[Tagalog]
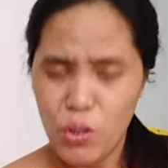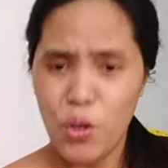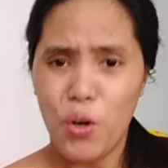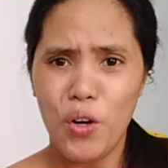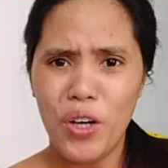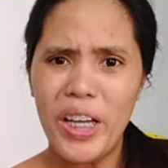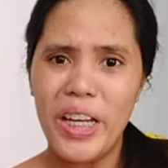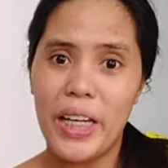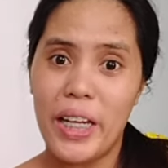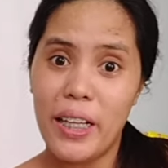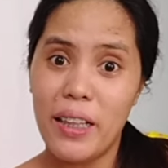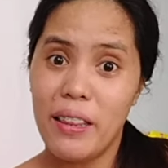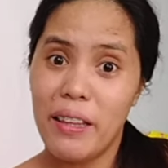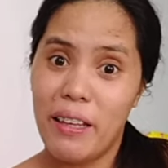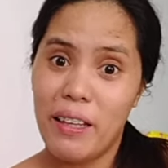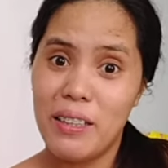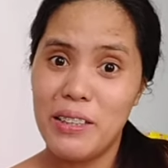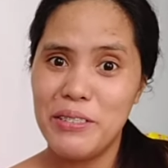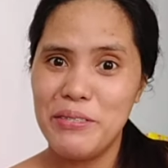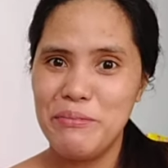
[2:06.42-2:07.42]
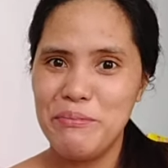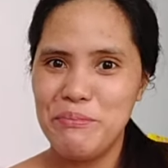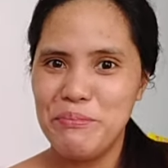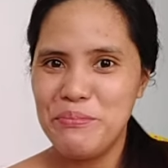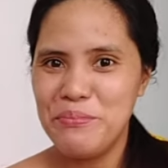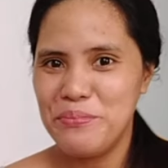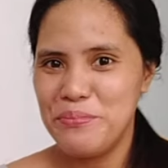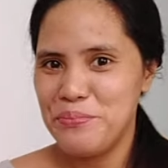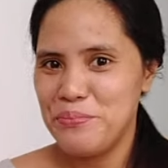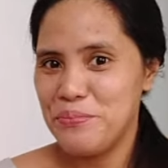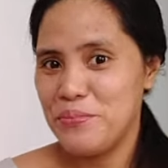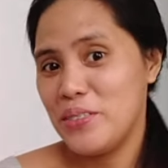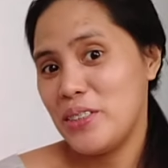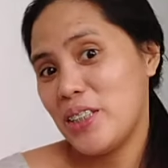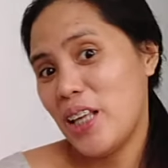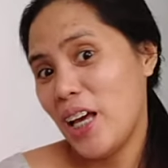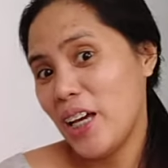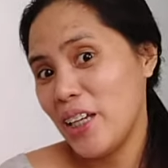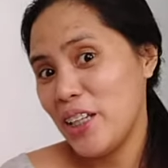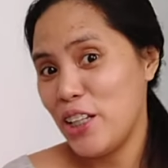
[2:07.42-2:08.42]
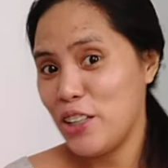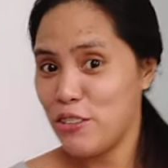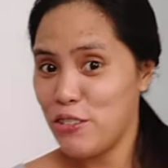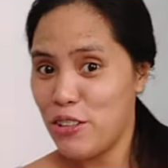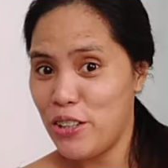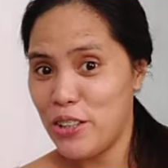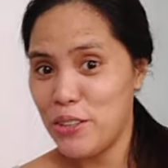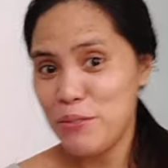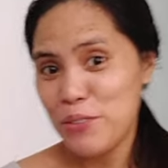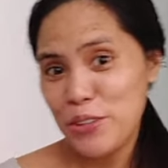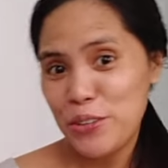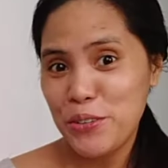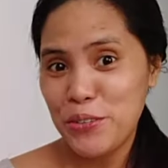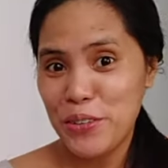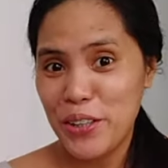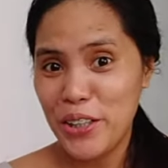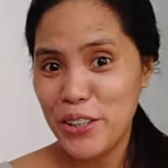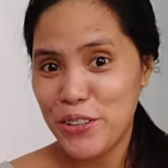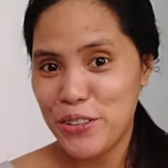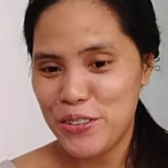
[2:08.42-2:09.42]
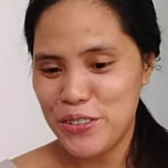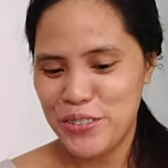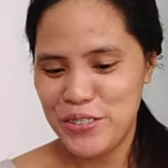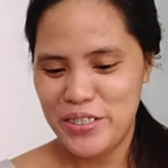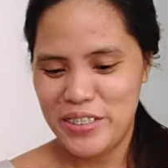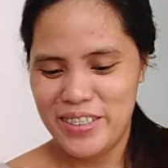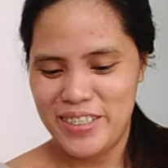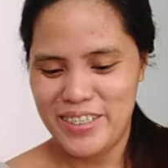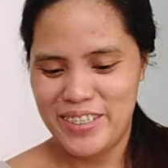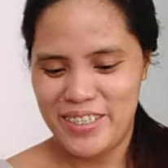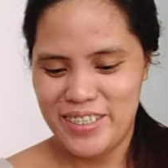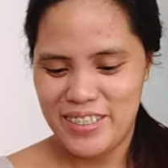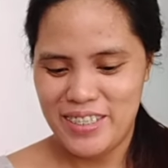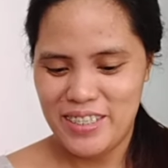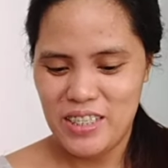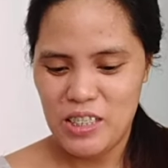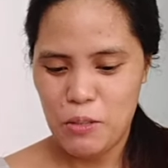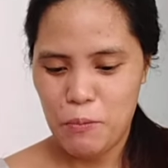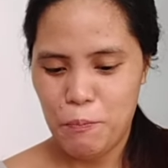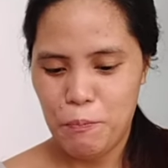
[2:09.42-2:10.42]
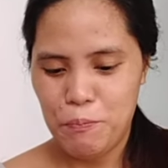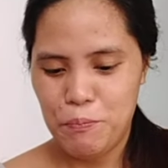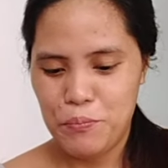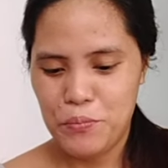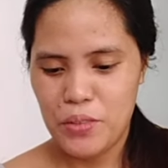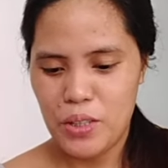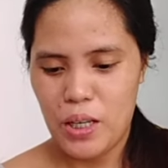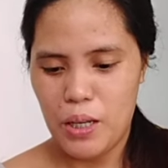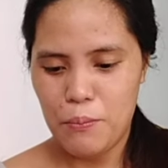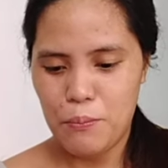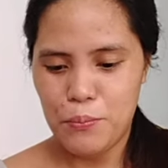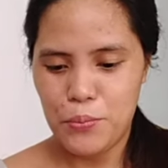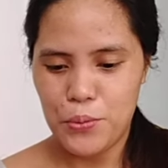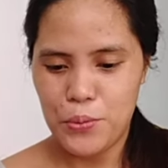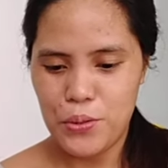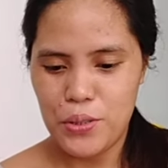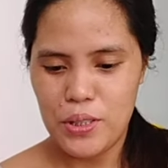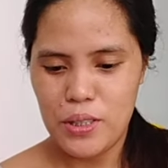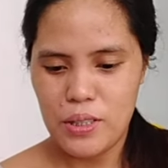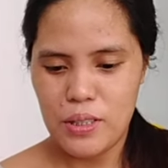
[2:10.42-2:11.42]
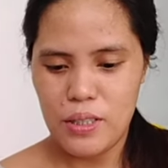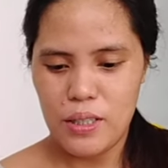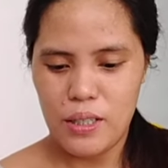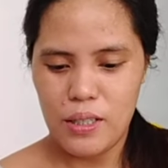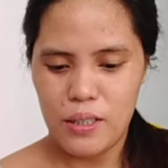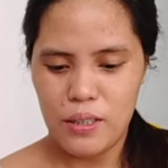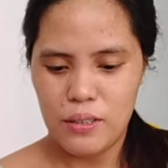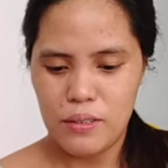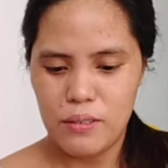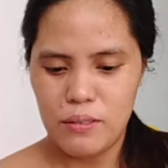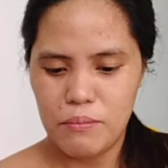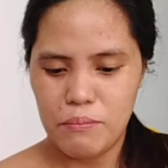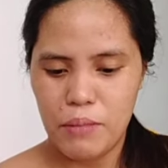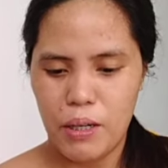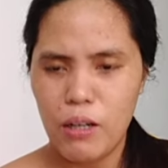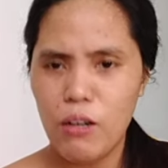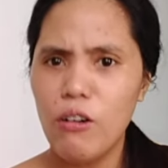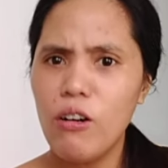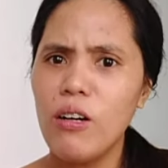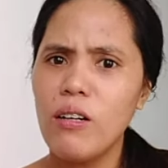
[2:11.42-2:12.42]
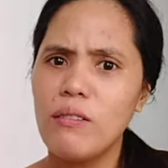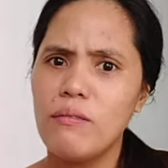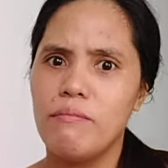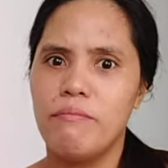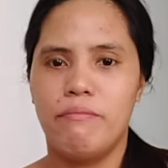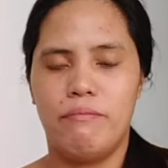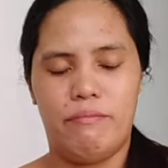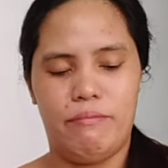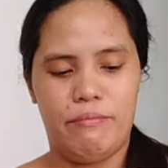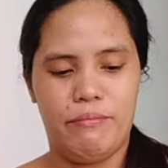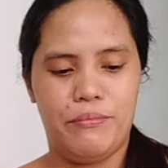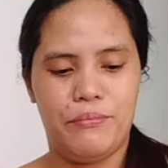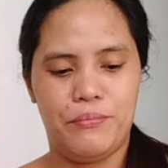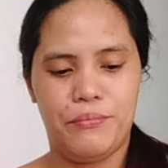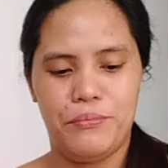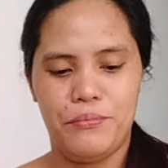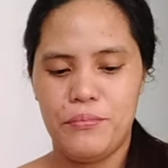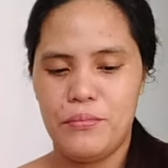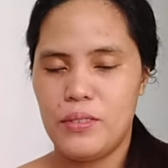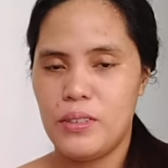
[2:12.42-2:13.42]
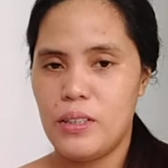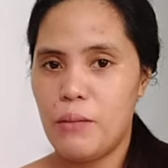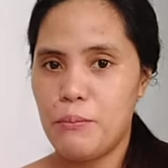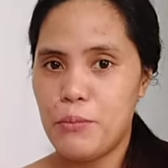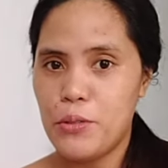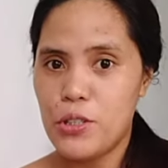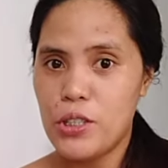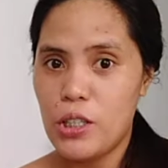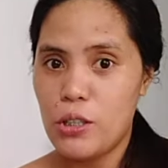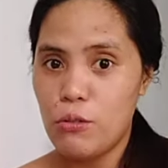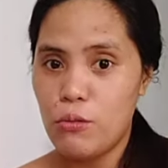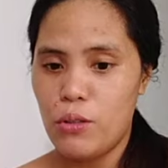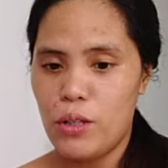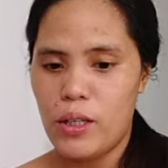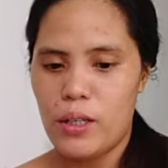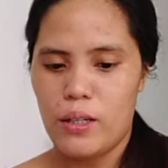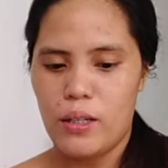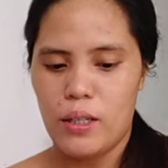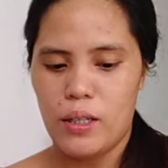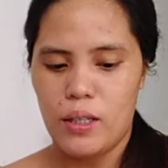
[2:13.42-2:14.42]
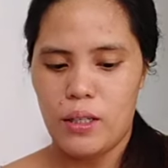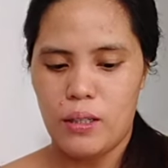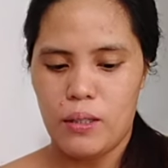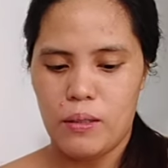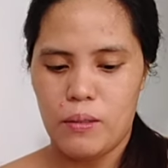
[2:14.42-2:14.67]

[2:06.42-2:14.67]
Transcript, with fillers: okay lang din. Sa akin, ito lang yung dito. Tapos, yan. Bango! Itong karne.